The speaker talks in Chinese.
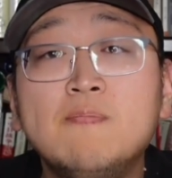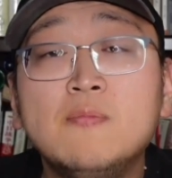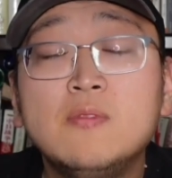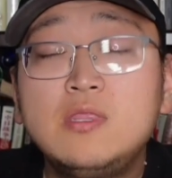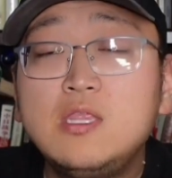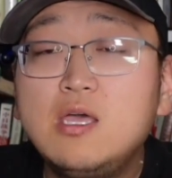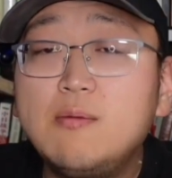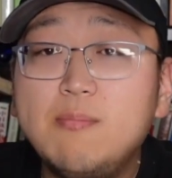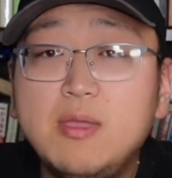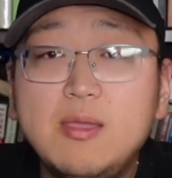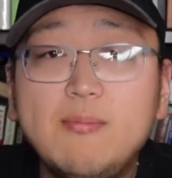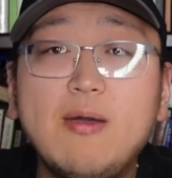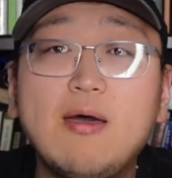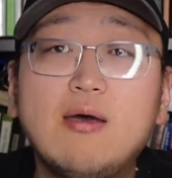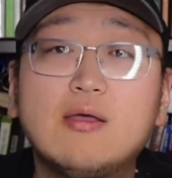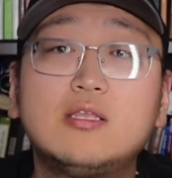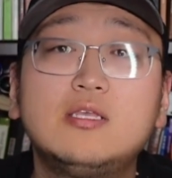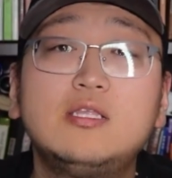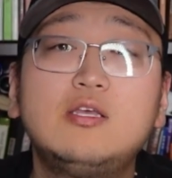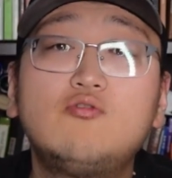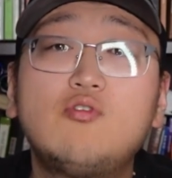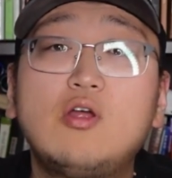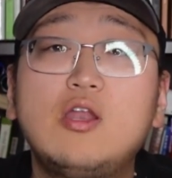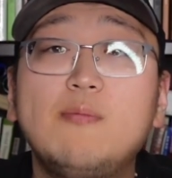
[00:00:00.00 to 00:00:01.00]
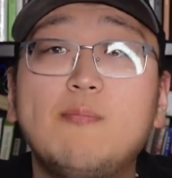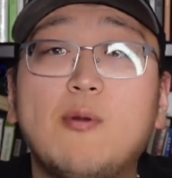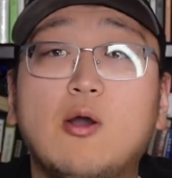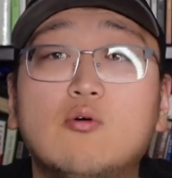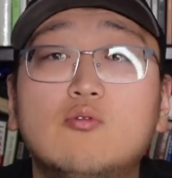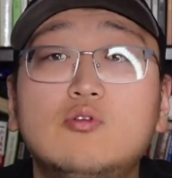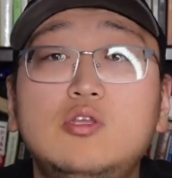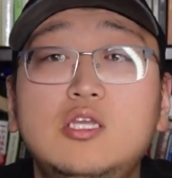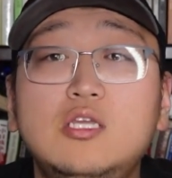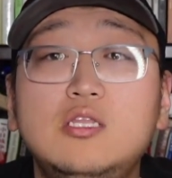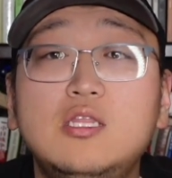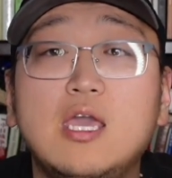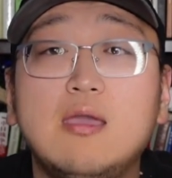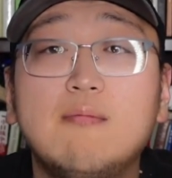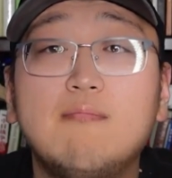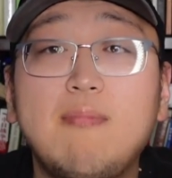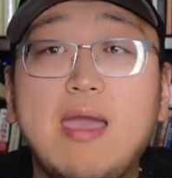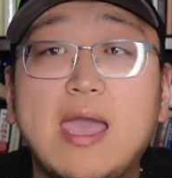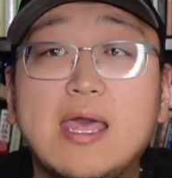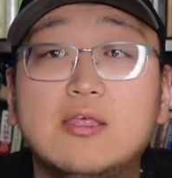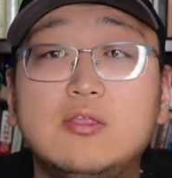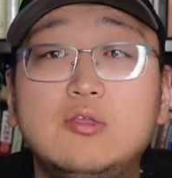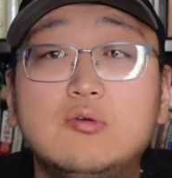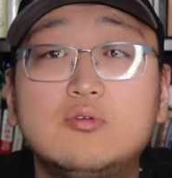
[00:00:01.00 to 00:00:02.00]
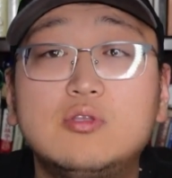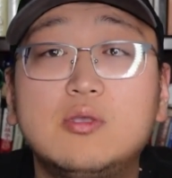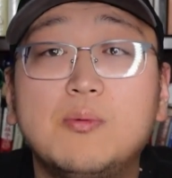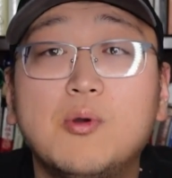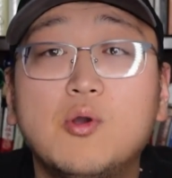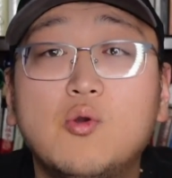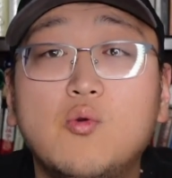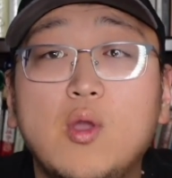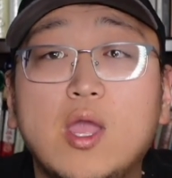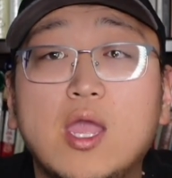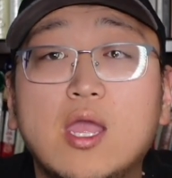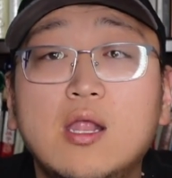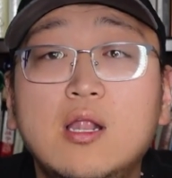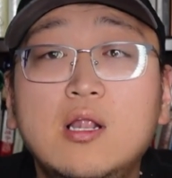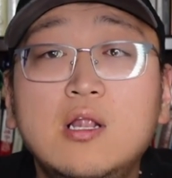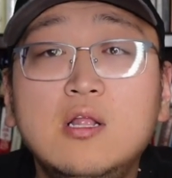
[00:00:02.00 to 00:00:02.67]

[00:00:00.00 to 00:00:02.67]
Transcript: 那没办法，它在专利保护期内卖的就这么贵。